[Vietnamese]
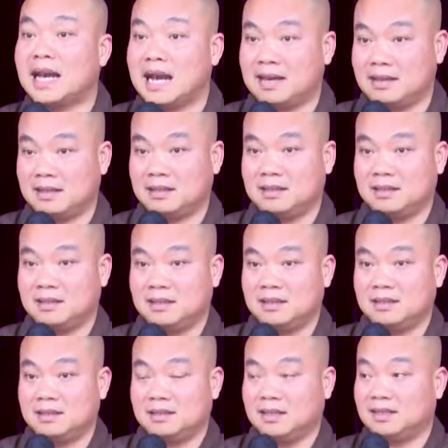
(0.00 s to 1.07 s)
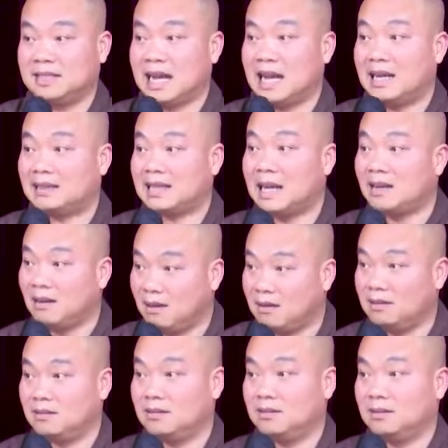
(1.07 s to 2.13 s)
gia đó, thì trạng thái
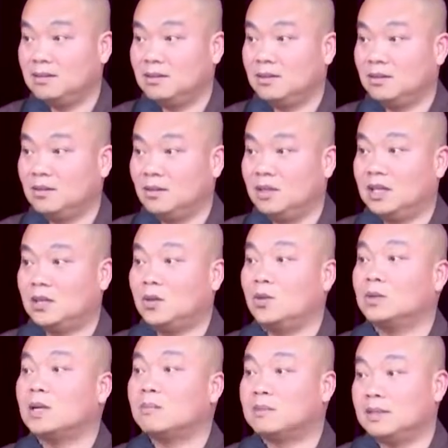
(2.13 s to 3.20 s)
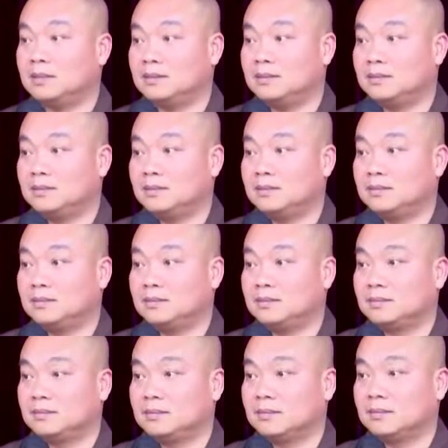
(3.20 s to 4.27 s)
đó gọi là khổ tóc đó.
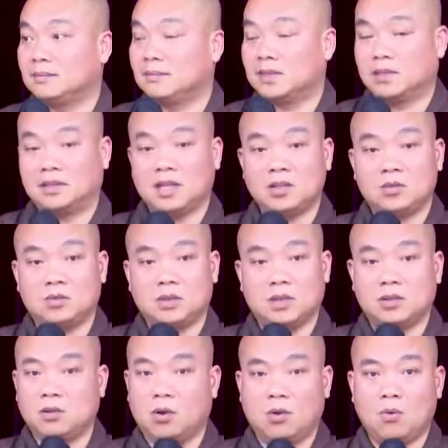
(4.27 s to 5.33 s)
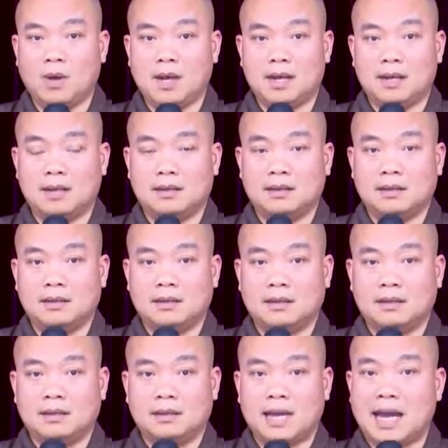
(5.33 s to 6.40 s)
Cho nên thấy cuộc đời khổ quá,
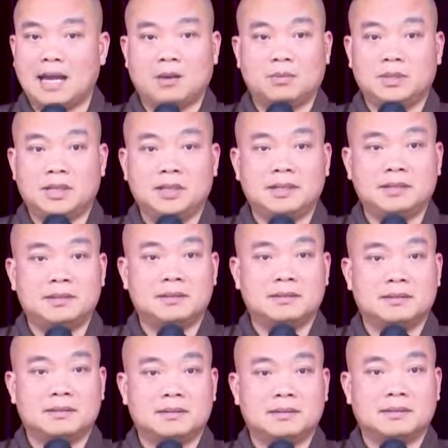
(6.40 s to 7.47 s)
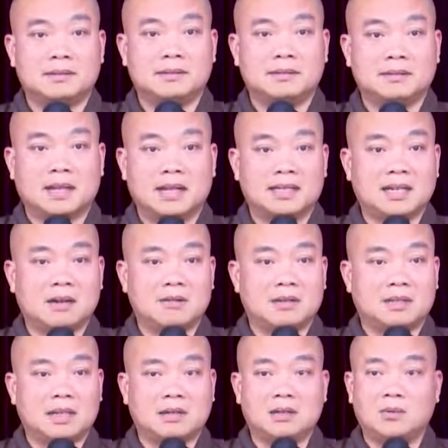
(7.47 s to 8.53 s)
ai cũng chết hết. Tại sao
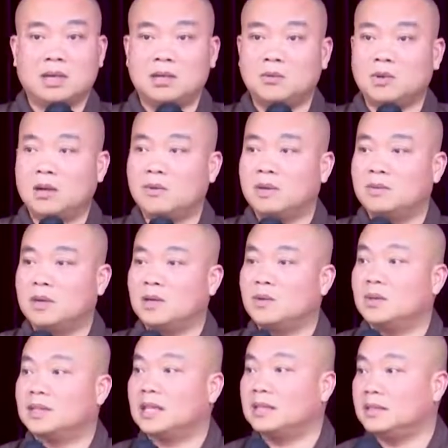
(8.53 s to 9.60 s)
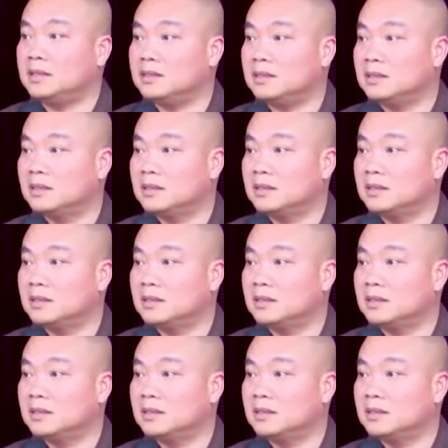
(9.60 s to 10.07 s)
người ta cứ quanh quẩn quanh quẩn rồi người ta chết?